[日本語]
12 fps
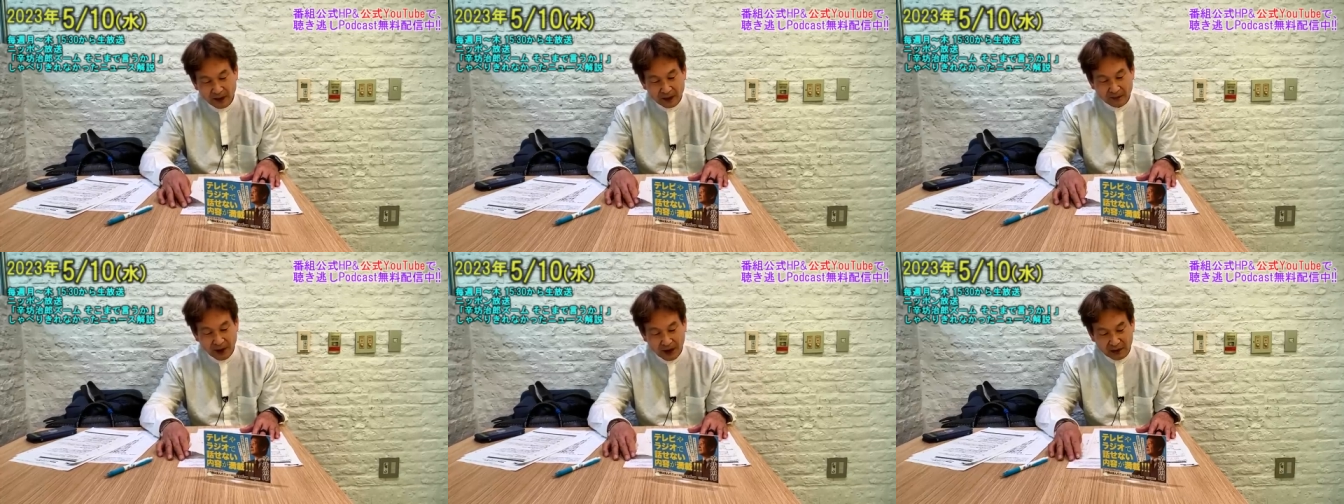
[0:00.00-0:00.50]

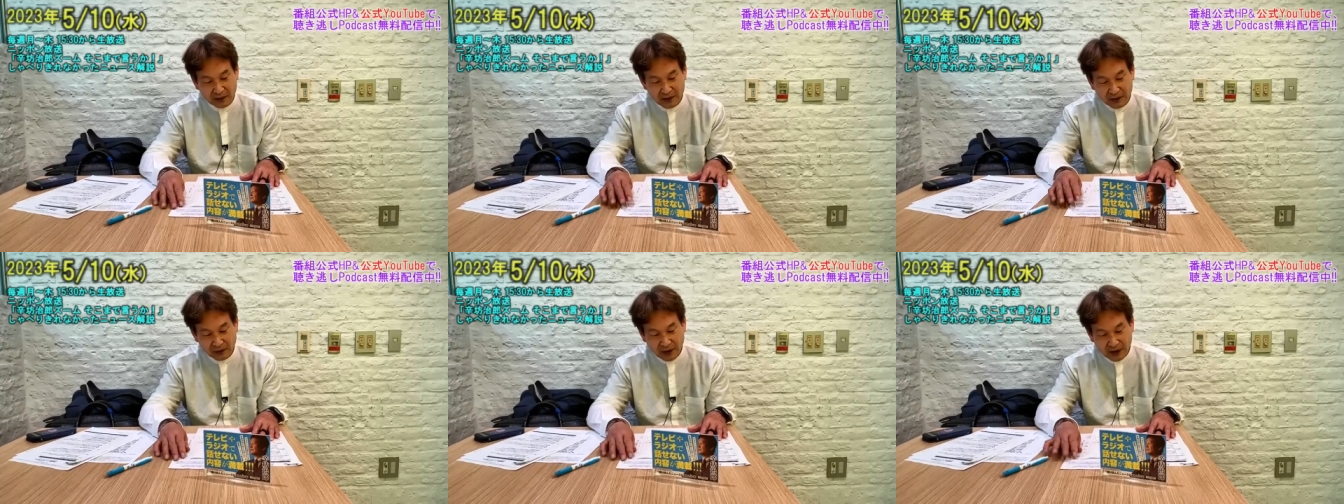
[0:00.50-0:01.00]
前の
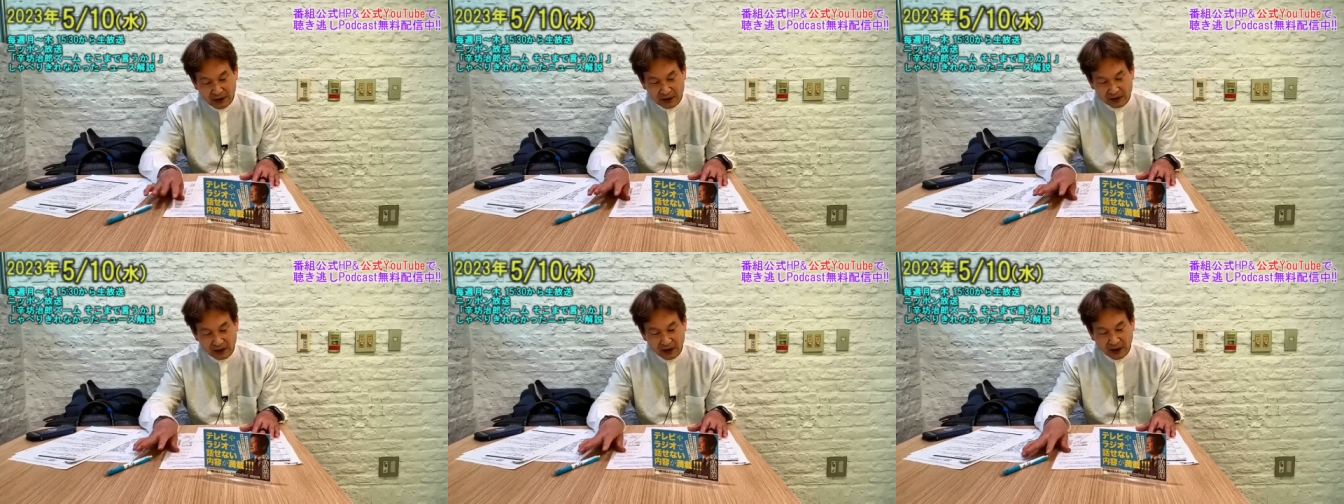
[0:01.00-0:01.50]
年の同
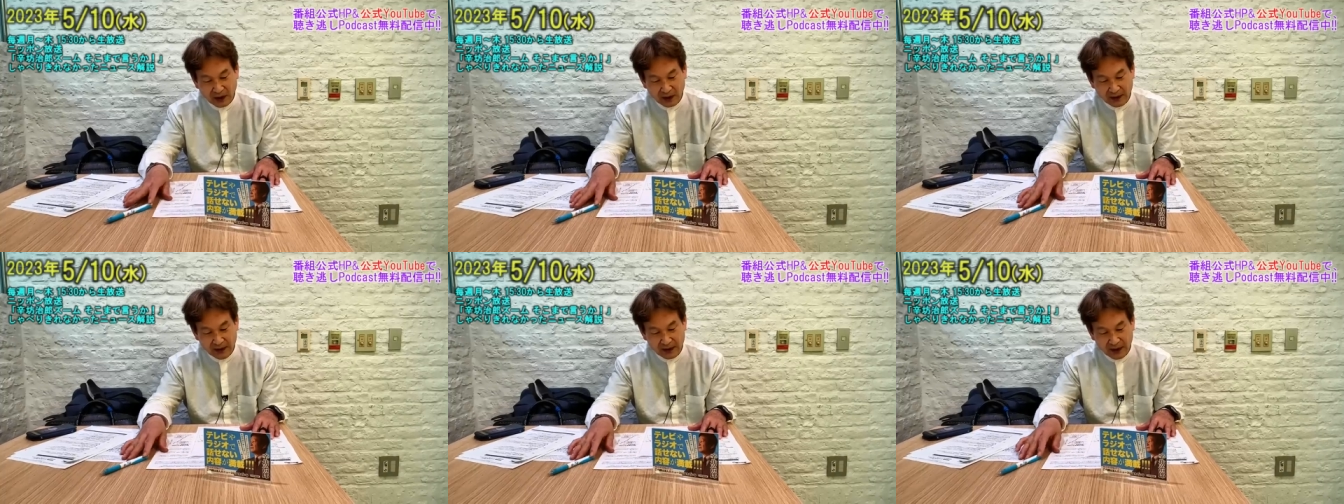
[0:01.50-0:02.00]
じ月か
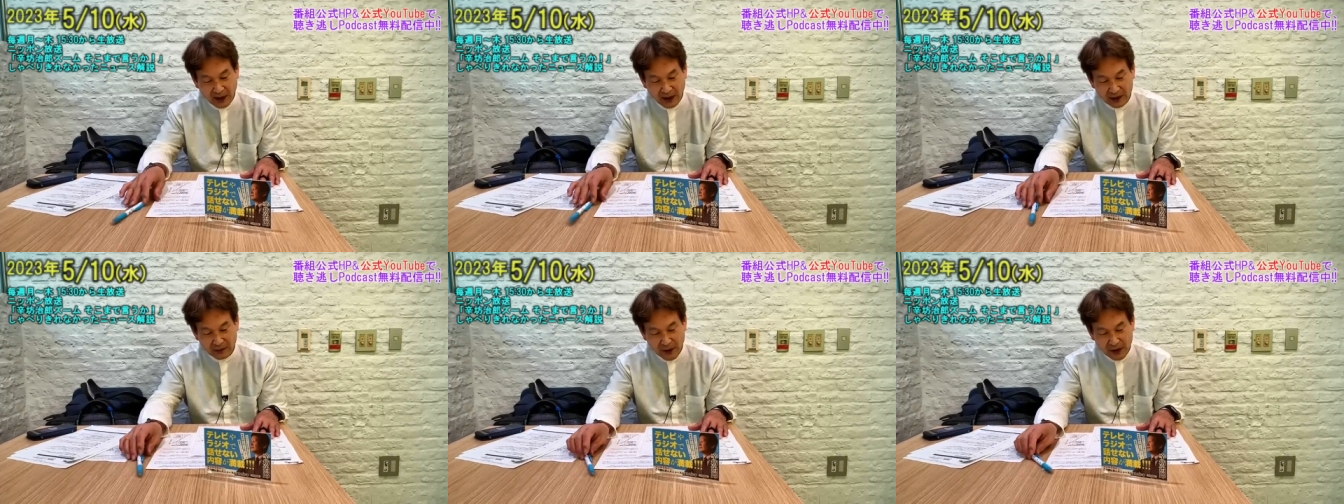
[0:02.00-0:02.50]
ら れいてん
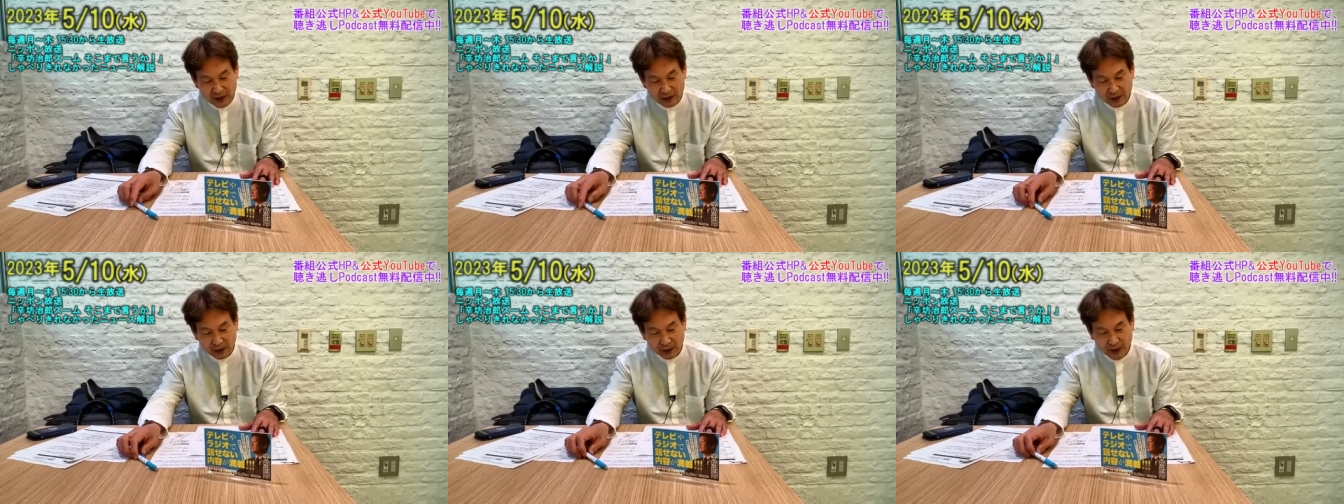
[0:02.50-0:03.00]
はち
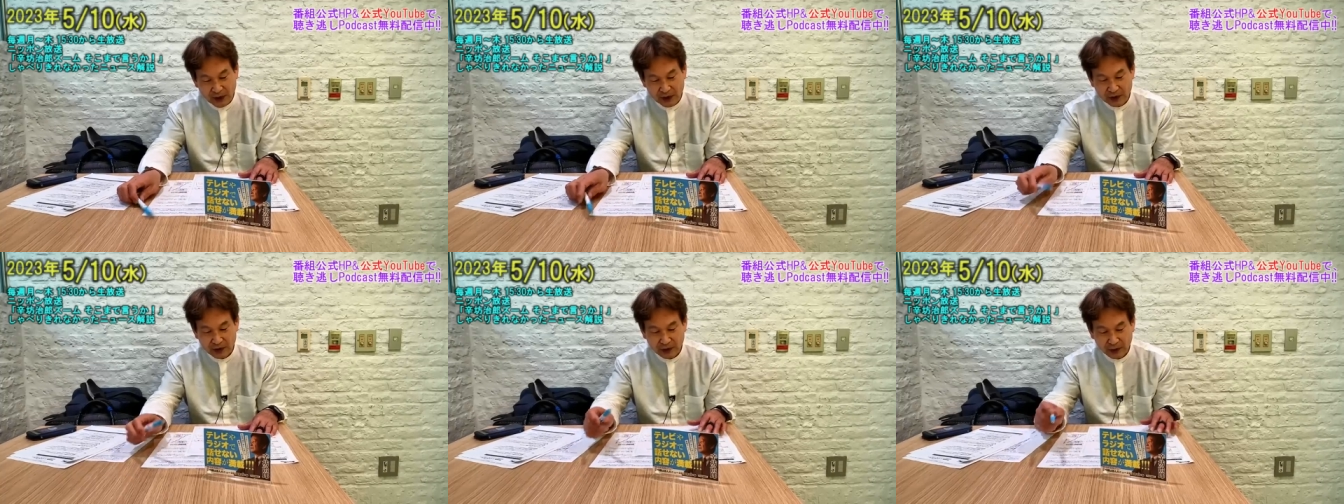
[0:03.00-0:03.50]
パーセント 増え、
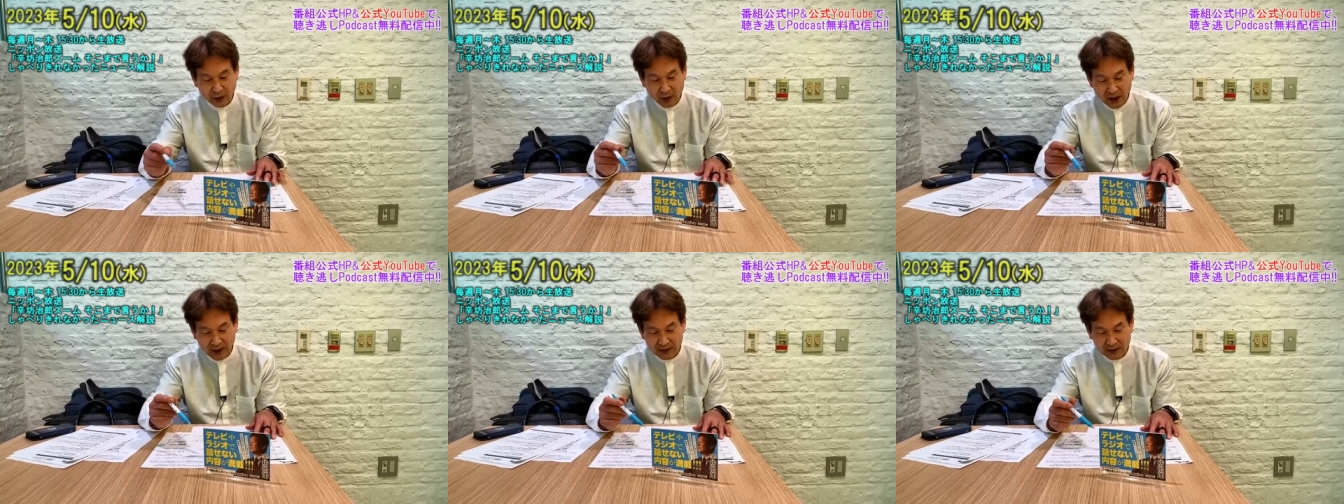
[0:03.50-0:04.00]
じゅうご
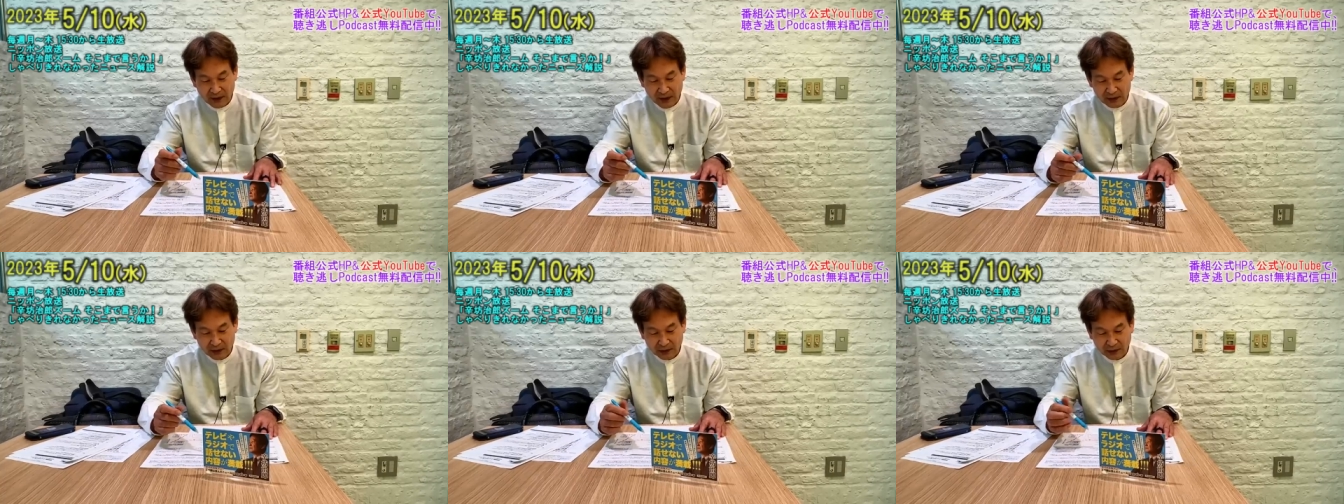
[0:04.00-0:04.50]
かげつ
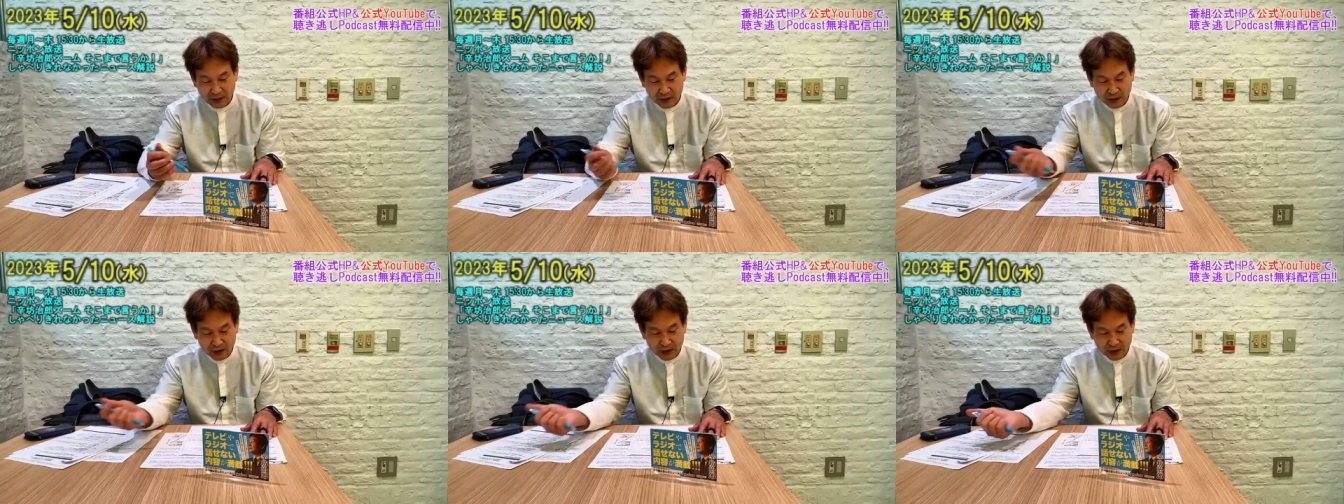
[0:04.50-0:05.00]
連続の
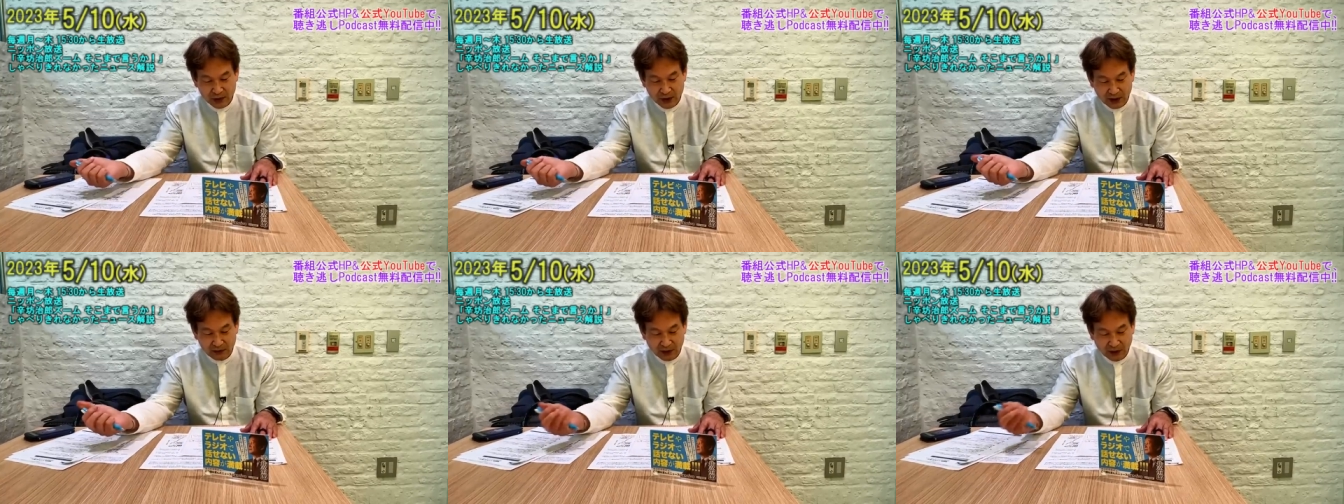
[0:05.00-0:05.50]
上昇に
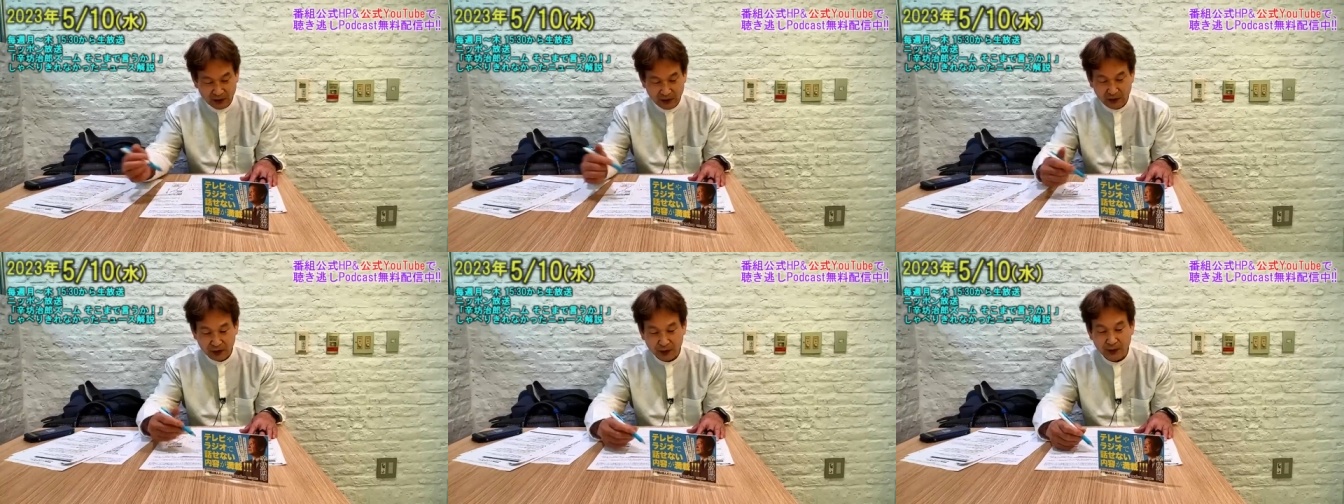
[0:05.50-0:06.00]
なりました。
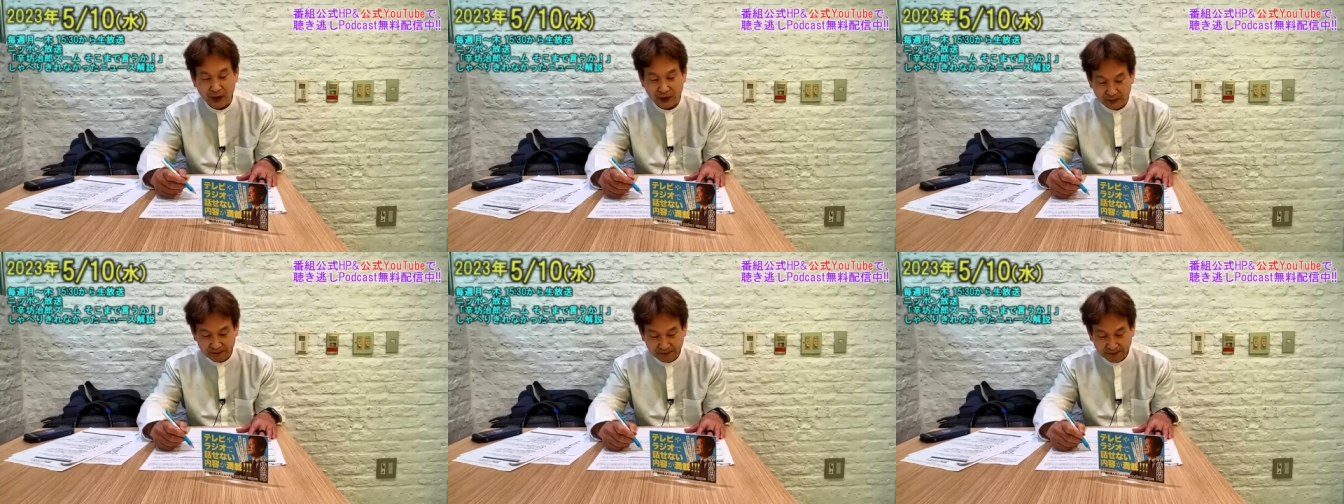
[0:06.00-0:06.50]
給料増え
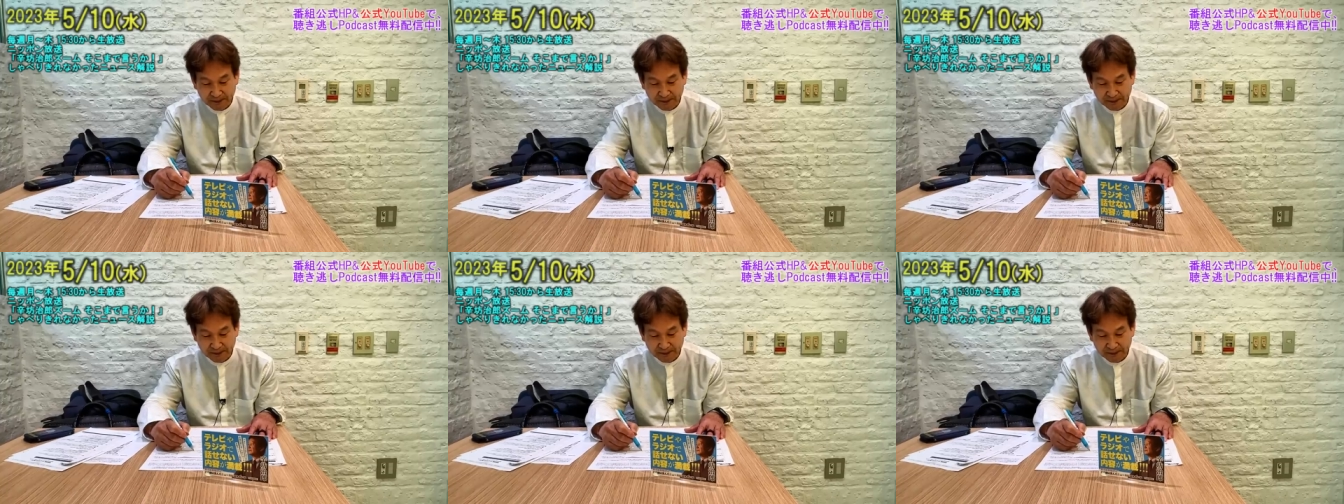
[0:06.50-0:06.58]
てる。